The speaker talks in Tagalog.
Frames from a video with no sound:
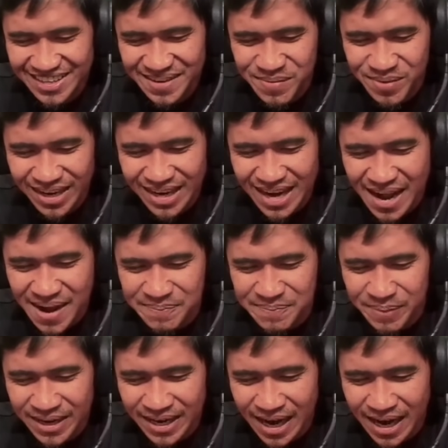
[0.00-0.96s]
Hindi mo
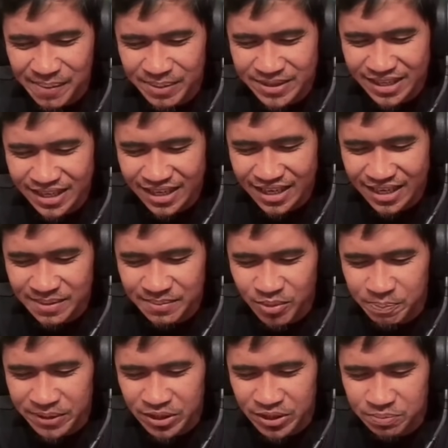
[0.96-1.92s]
kailangan pahirapan sarili
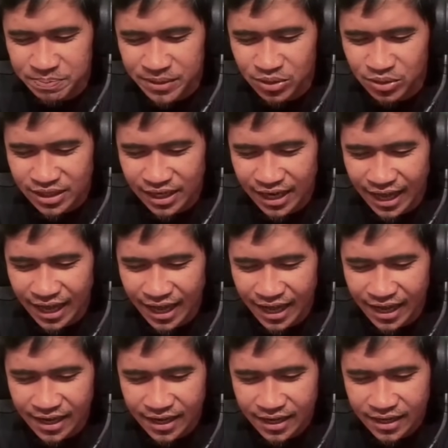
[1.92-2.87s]
mo. Pindot-pindot ka
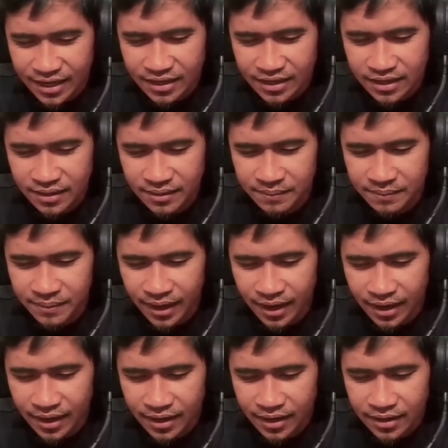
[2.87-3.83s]
lang.
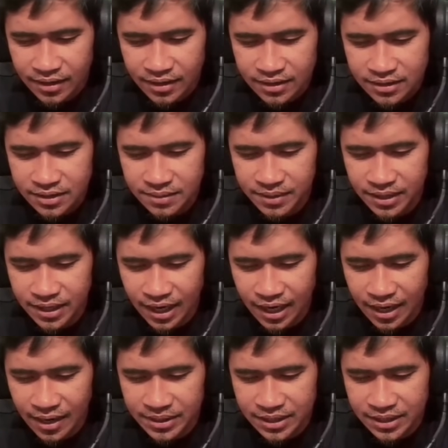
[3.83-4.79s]
Diba? Siyempre,
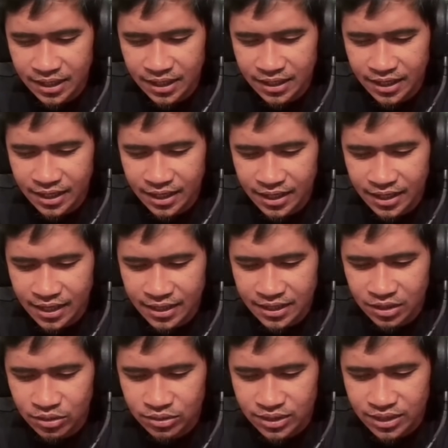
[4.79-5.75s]
gagamitin lang yan
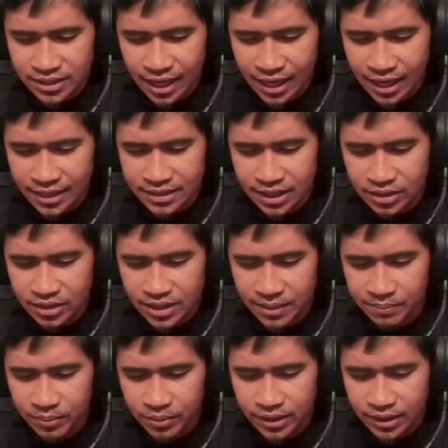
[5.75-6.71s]
natin kung tatakas tayo.
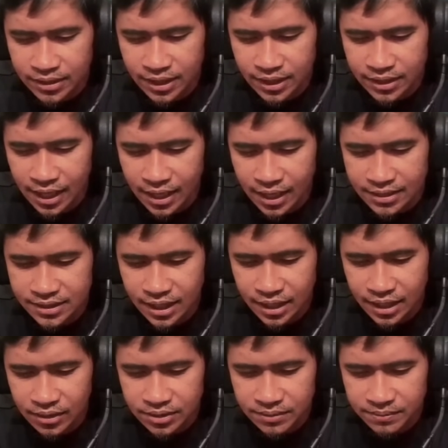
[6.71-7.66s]
Example niya, tatakas
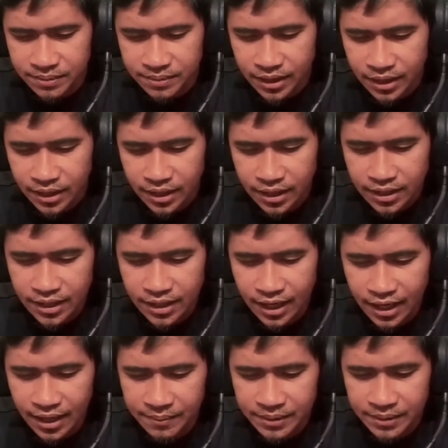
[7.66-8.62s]
tayo. Siyempre,
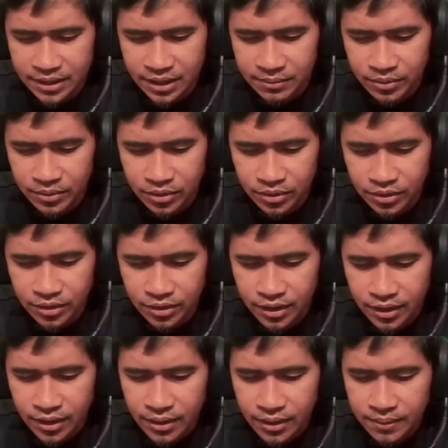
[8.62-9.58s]
gagamitin mo
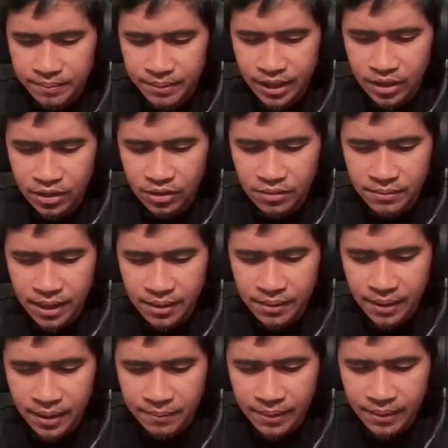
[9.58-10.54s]
yun. Pero kung
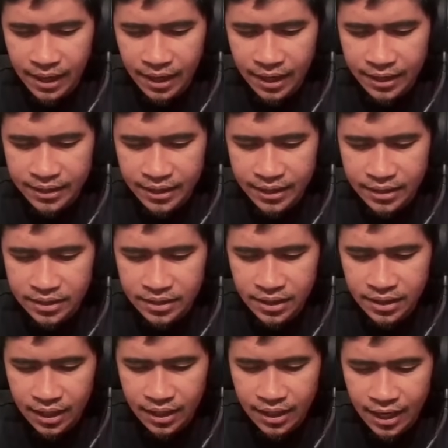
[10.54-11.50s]
mga bakbakan na, ah,
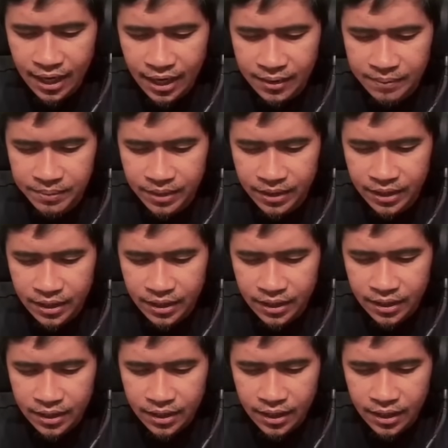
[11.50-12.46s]
hindi na kailangan,
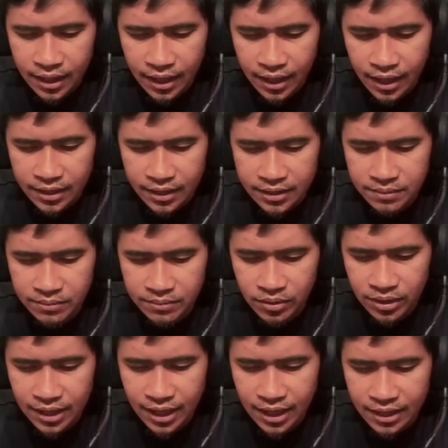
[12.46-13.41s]
pre. Ah, di mo
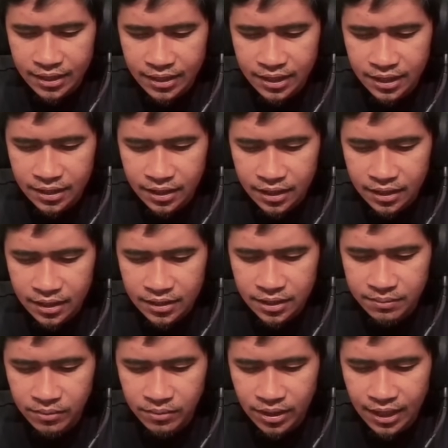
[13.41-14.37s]
kailangan yan.
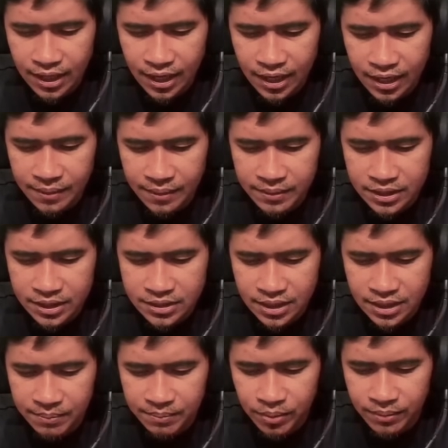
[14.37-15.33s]
Di mo kailangan gamitin.
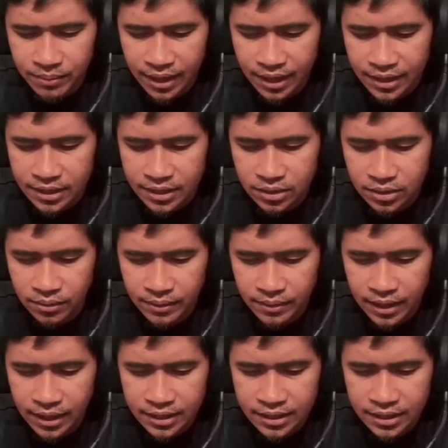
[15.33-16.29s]
Example, mga ganito,
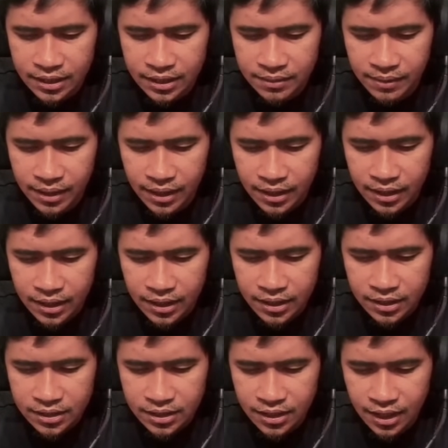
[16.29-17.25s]
mga ganyan, di ba?
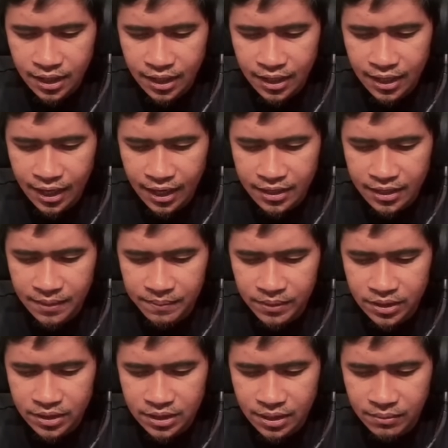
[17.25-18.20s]
Di na kailangan yan,
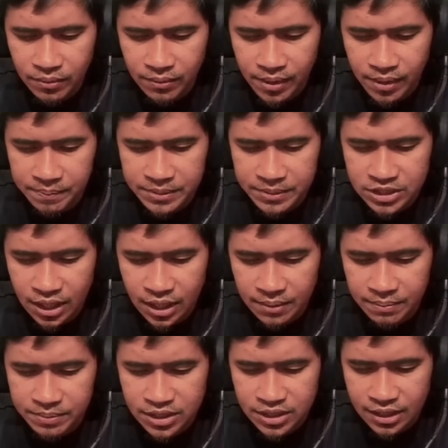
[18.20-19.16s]
pre. Kita mo, mga
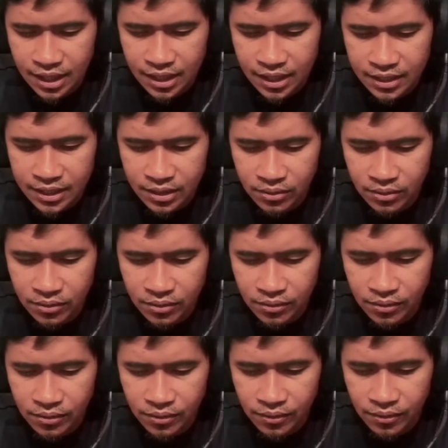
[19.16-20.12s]
physical-physical lang yan. Oo,
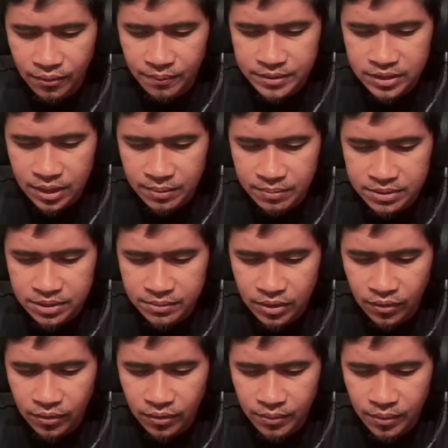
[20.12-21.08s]
oo, oo.
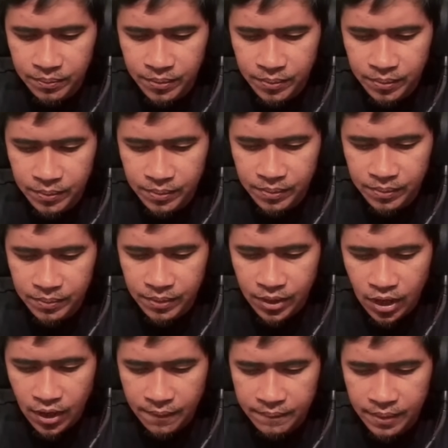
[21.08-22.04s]
Physical-physical oh, oh, oh,